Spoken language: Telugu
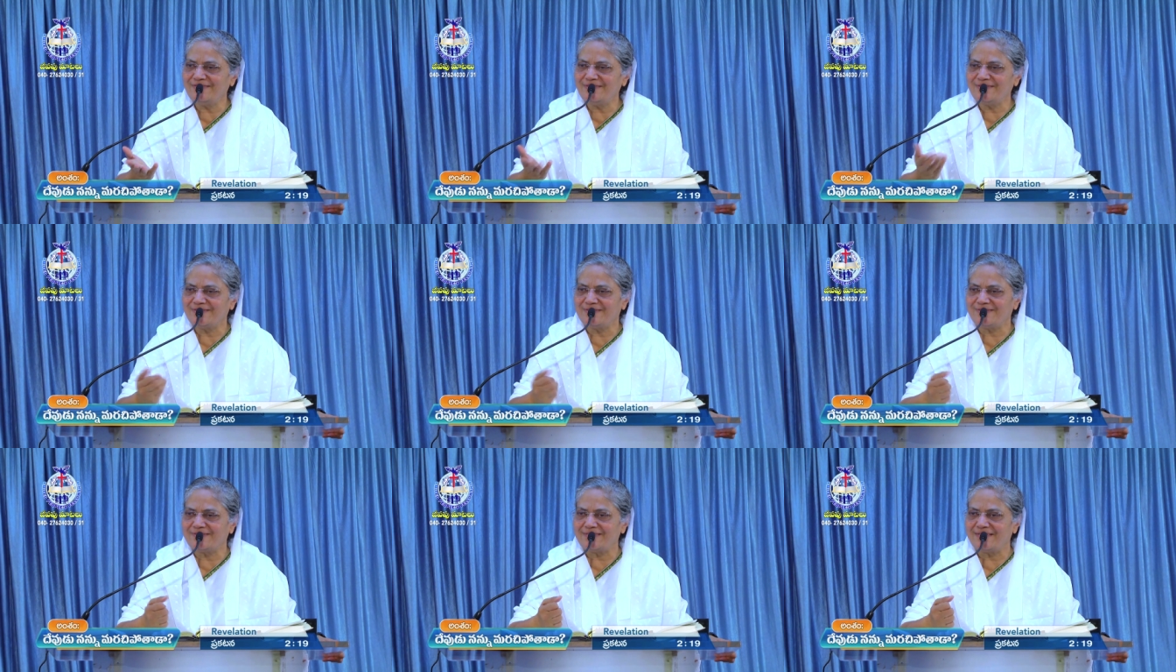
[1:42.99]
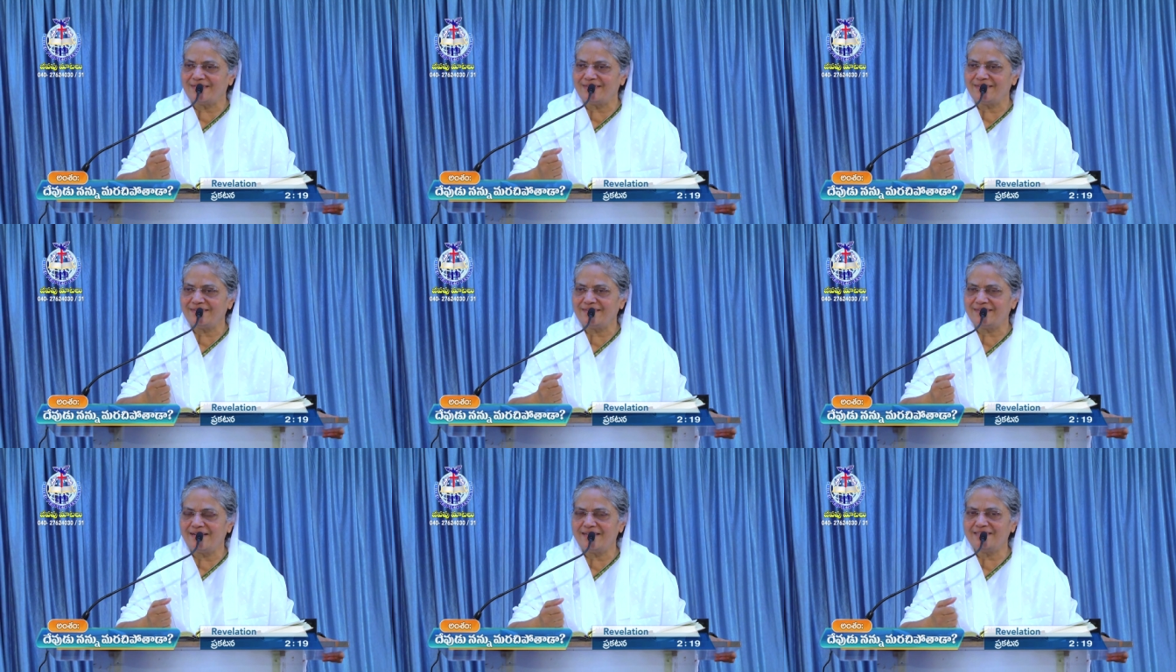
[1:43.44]
చూస్తున్నాను
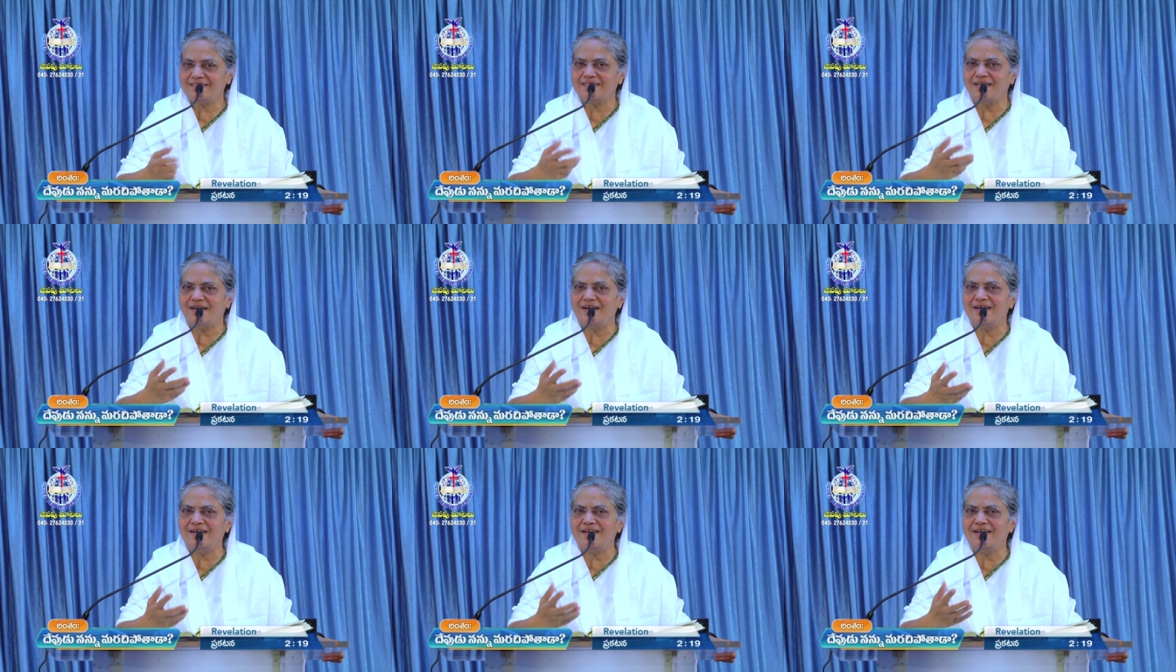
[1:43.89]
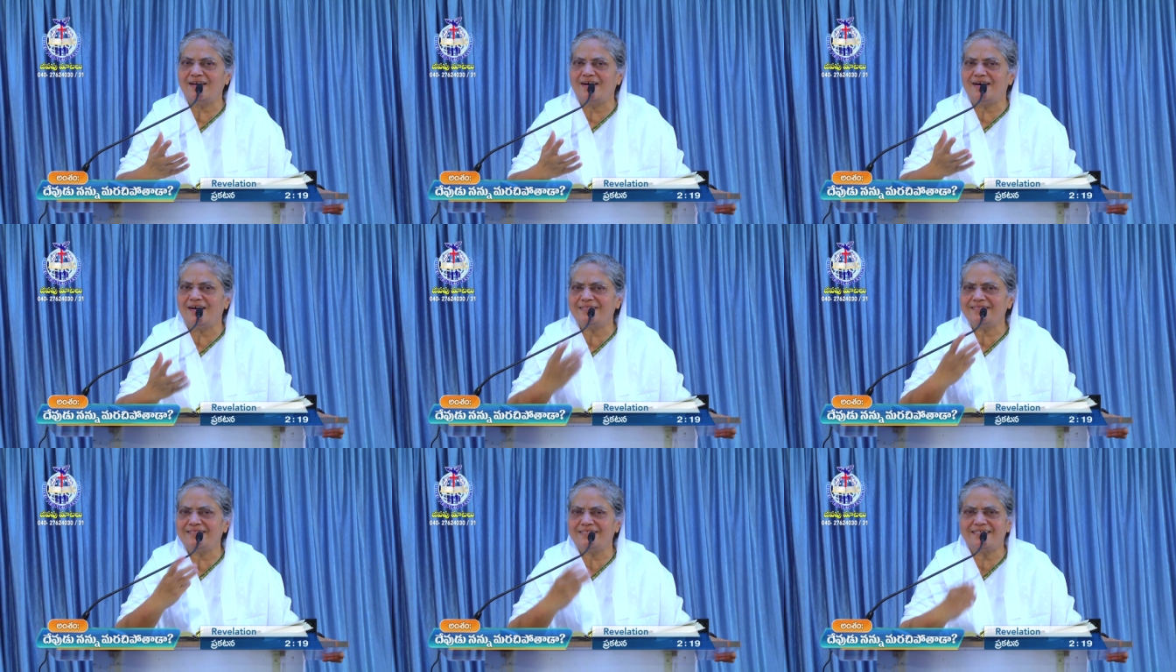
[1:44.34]
నాకు చాలా
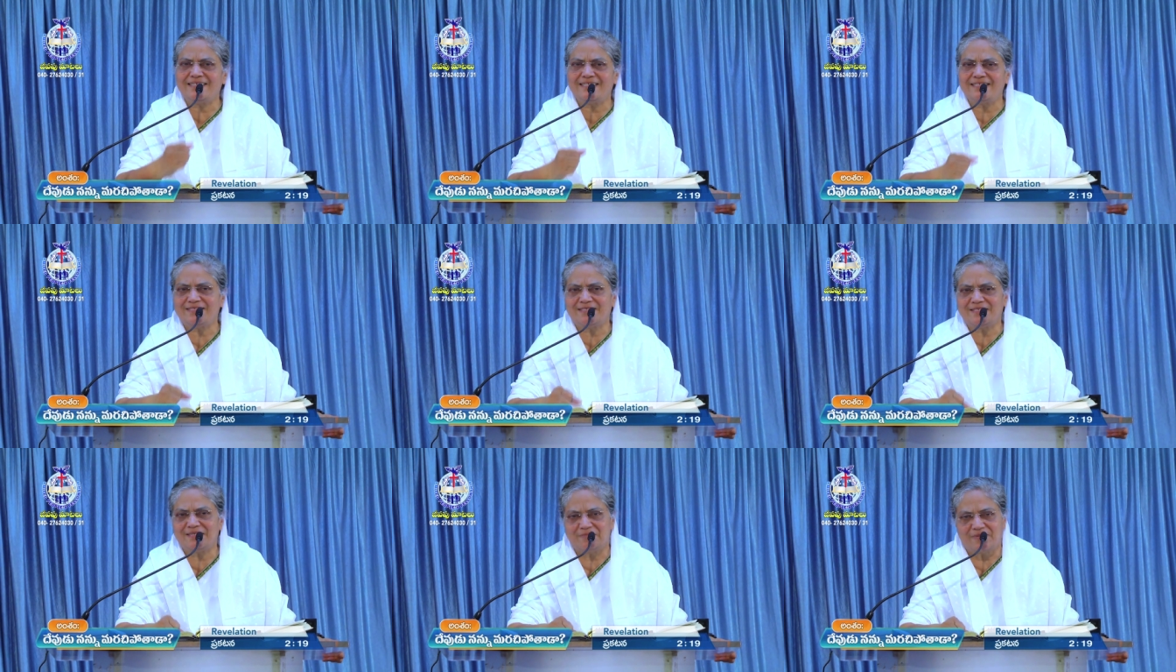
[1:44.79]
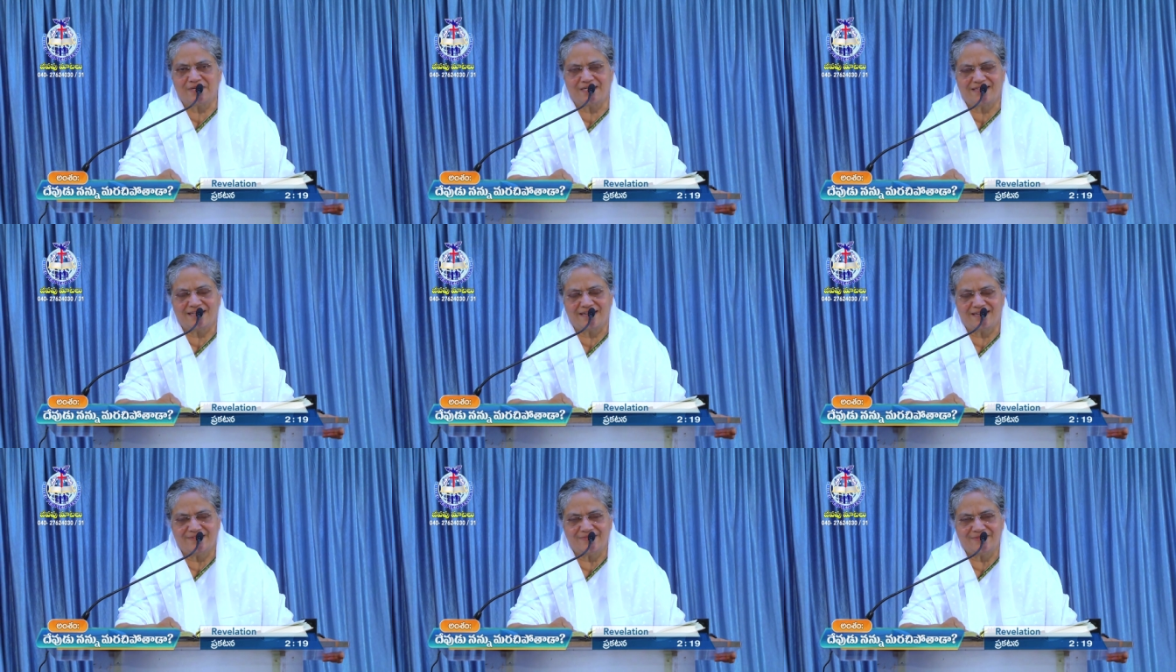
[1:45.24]
ఆదరణ ఇచ్చే
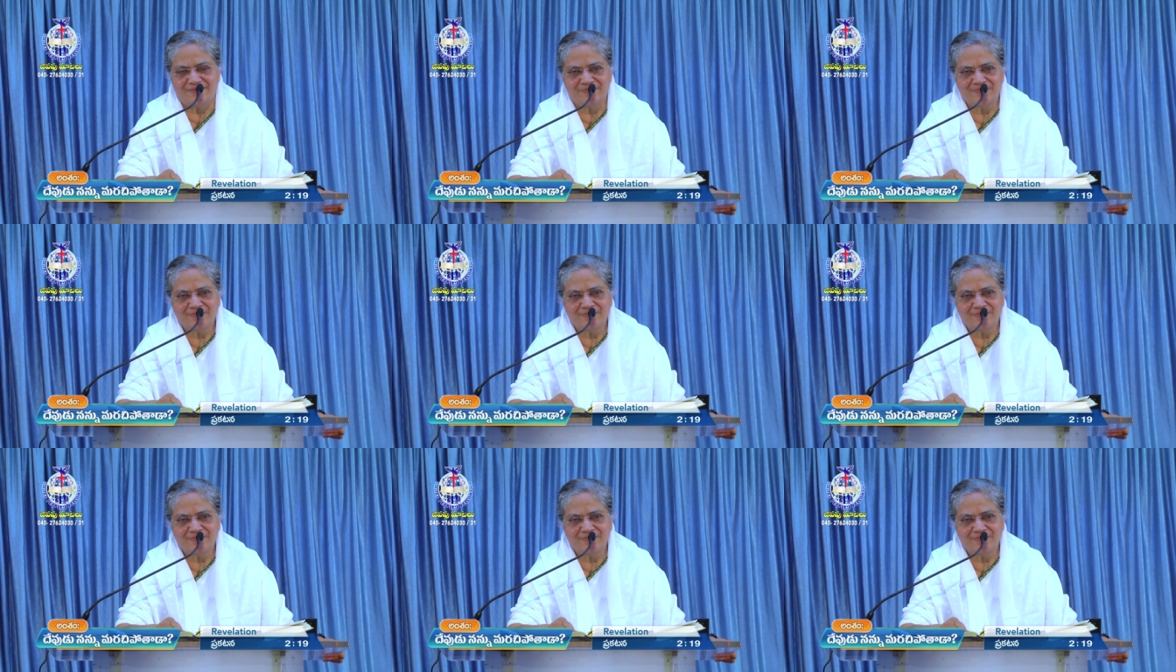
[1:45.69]
మాటలు అవి